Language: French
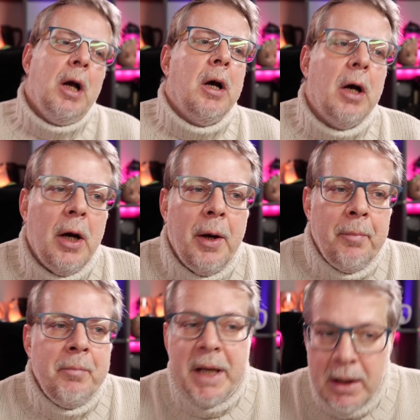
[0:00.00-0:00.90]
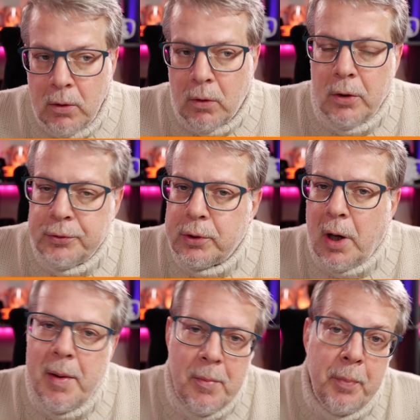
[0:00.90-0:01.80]
mais ils l'ont rendu
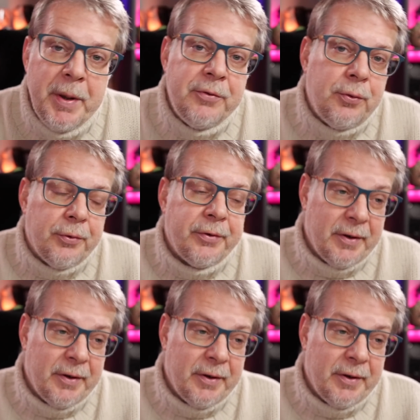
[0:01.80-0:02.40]
quand même open source.